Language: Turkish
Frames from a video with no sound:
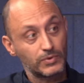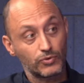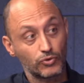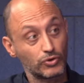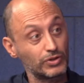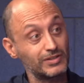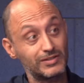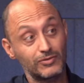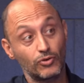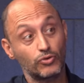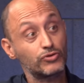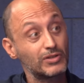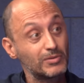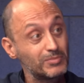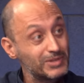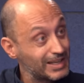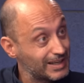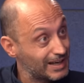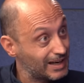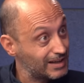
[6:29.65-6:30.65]
Dolayısıyla ortada
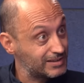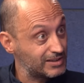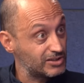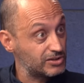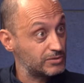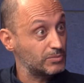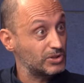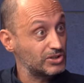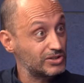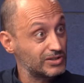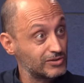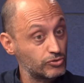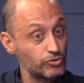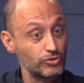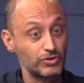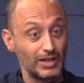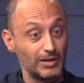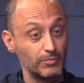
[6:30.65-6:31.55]
bir yerel seçim başarısı yok.